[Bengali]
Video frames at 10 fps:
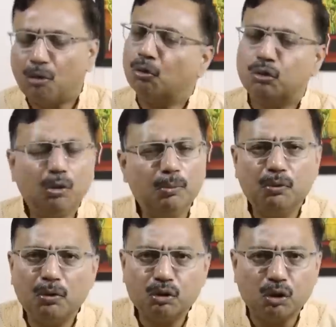কত
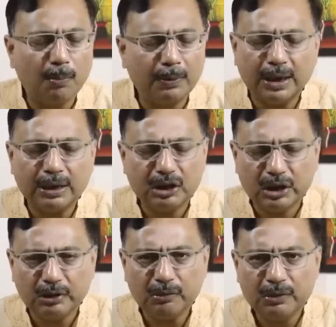ভুয়ো জব কার্ড
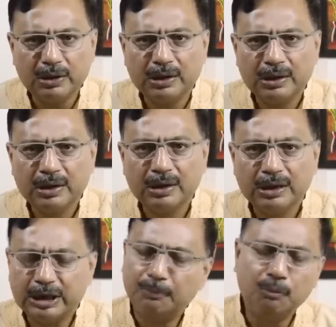ছিল
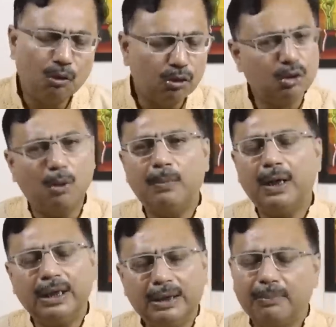সেই ভুয়ো জব
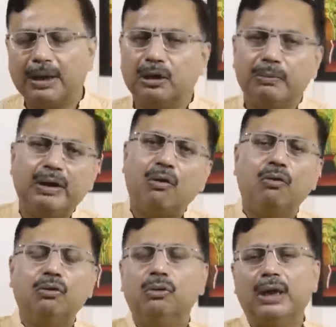কার্ডের মাধ্যমে
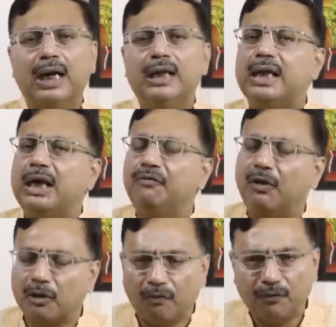কত টাকা
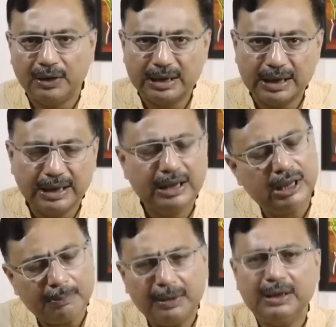সাইফানো হয়েছে
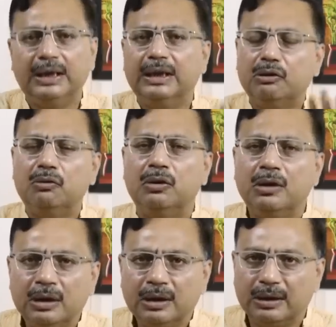হিসাবটা দিলে তো
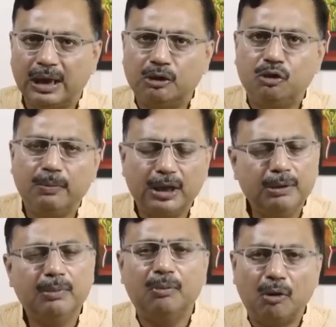
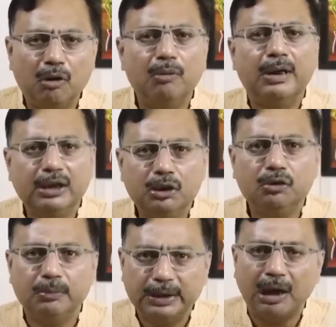রাজ্যবাসী বা বঙ্গবাসীর
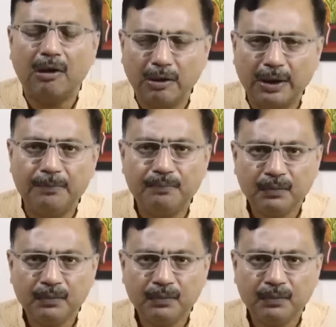সুবিধা হয়